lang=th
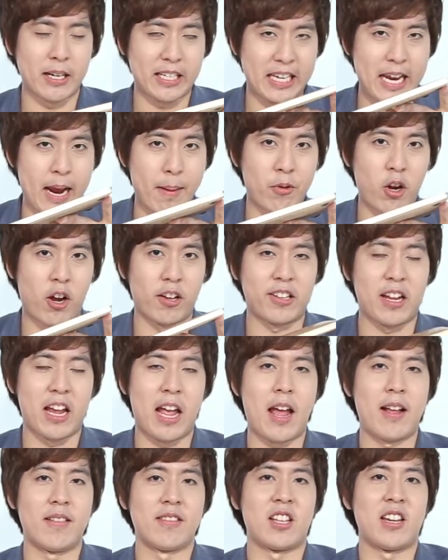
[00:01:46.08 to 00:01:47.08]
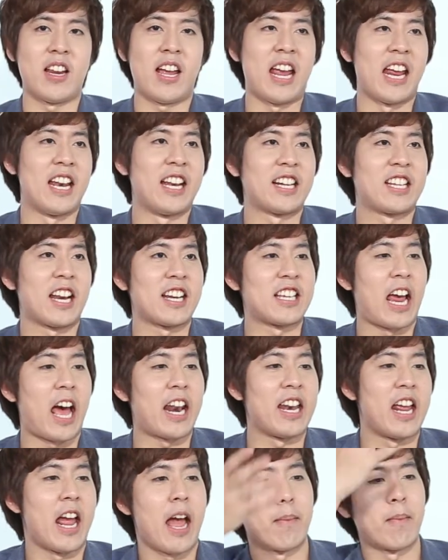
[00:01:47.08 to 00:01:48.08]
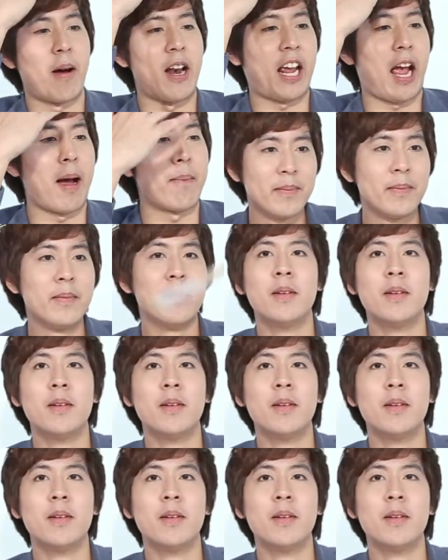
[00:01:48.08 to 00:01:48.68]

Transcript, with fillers: มาเทียบหน่อยสิฮะ จะได้เห็นกันชัดๆนะฮะ มาเลยครับ